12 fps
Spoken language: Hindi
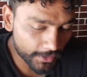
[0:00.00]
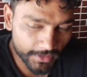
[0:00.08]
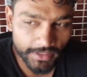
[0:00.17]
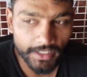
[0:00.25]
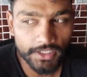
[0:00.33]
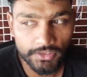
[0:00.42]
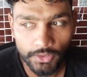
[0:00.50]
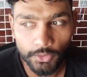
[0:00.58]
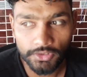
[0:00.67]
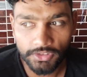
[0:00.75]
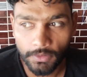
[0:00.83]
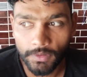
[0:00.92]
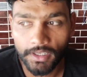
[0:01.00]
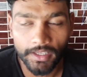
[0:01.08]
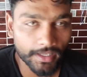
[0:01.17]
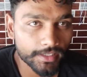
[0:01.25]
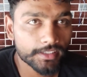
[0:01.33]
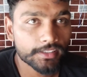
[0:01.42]
इबत दे किसी को सेवा
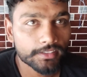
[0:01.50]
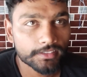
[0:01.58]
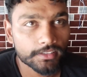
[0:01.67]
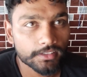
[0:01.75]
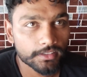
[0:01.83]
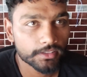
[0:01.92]
है नहीं हाँ।